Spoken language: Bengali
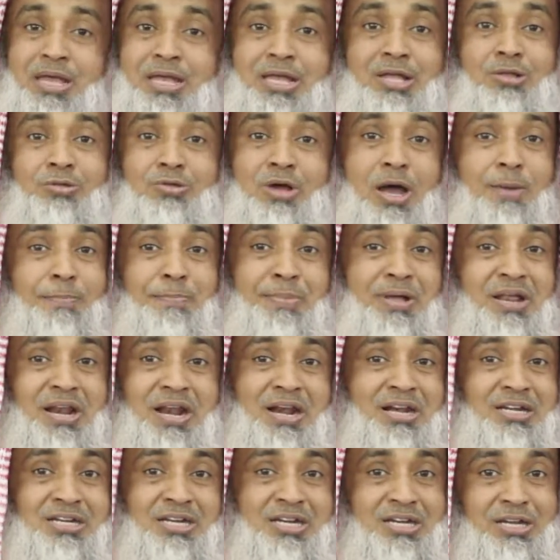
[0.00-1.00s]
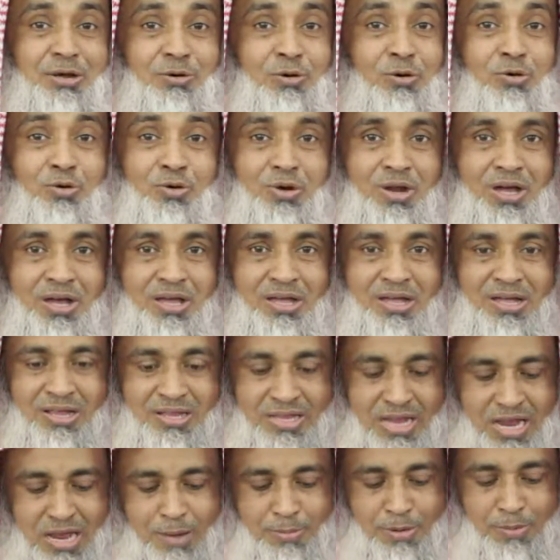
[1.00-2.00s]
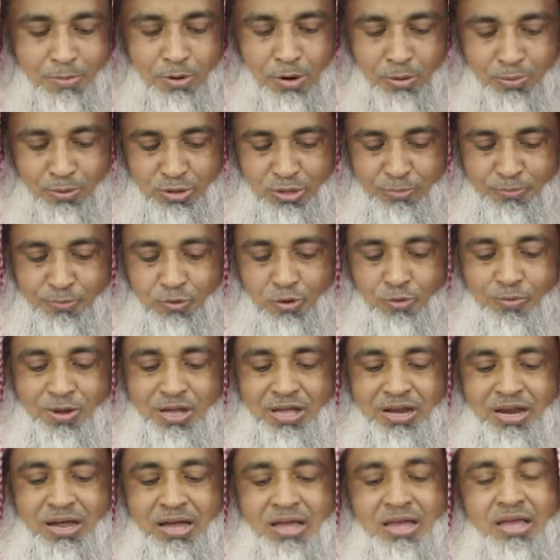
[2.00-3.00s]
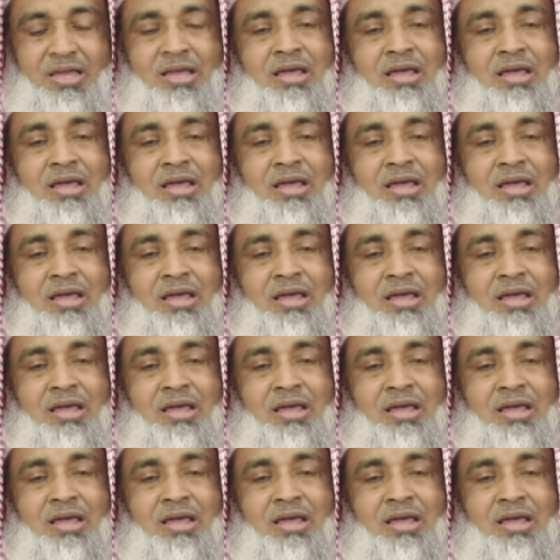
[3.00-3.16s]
কিন্তু আপনার আর সেটা হলো না তাই আমি বলবো যে প্রিয় ভাইরা